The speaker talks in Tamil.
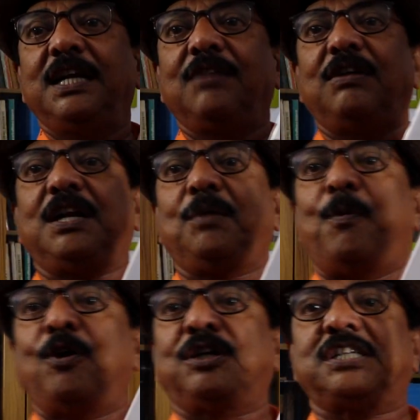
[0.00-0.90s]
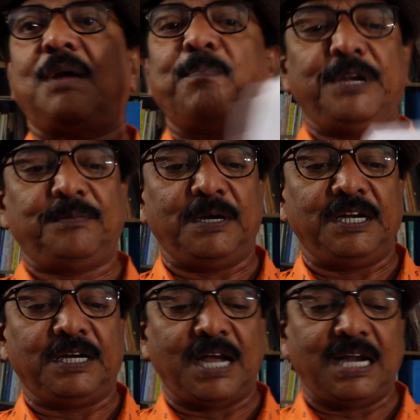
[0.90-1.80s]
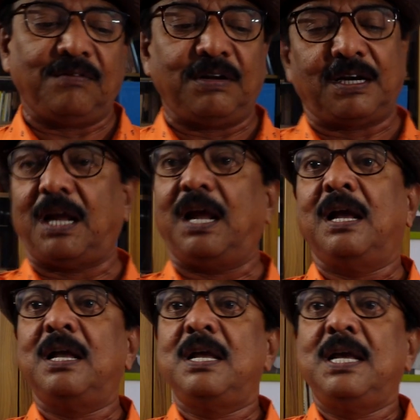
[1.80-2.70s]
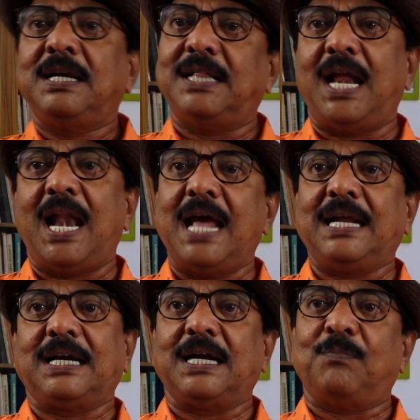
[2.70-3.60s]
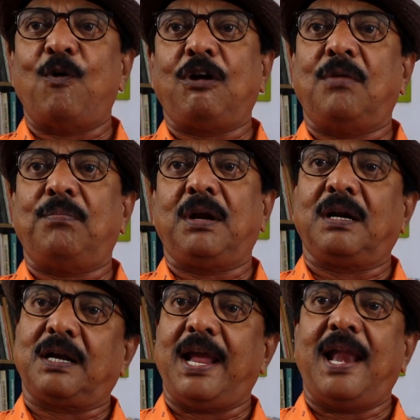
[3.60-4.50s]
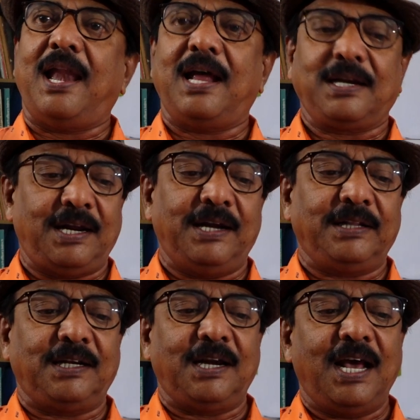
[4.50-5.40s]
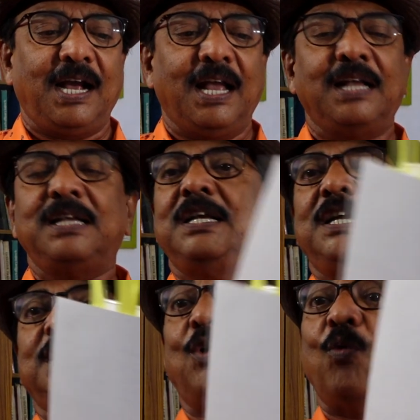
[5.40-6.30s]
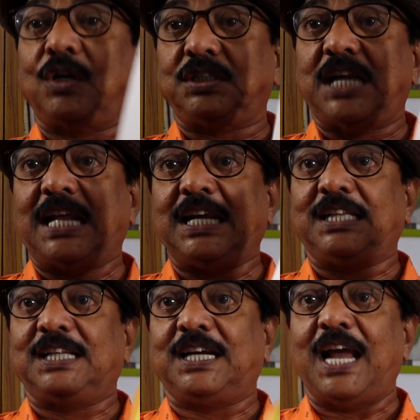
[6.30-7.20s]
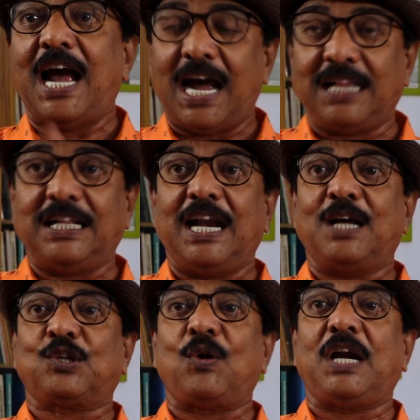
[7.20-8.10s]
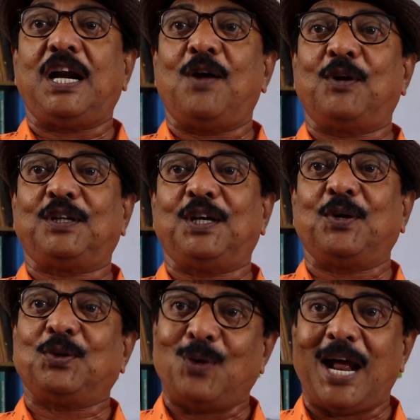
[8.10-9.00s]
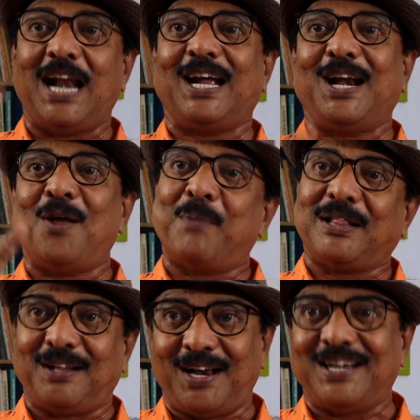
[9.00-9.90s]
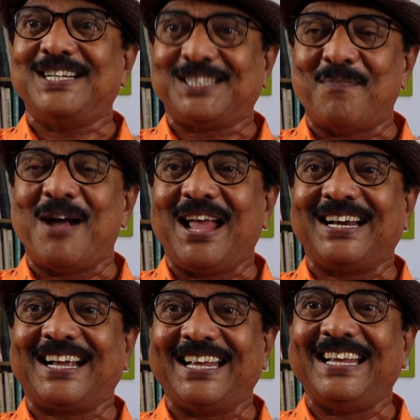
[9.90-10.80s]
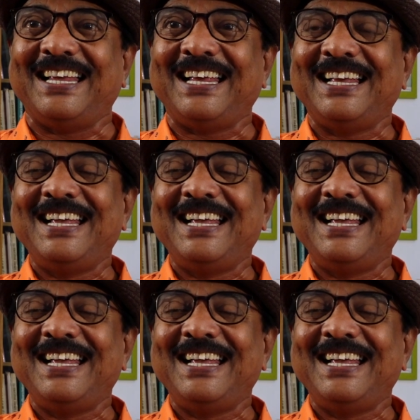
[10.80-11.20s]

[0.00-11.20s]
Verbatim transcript: இவர் ரிப்போர்ட் சப்மிட் பண்ணியிருக்கார் இவருக்கு இதெல்லாம் இருக்குது ஃபோன் நம்பர் இருக்குது எல்லாருக்கும் எடுத்துக்கலாங்க இந்த ஒரு ஜாதகத்துக்கு அந்த நான் சொன்னேன்ல ஒருத்தருக்கு துலா லக்னம் பத்தில் நீச்சமாக இருக்குது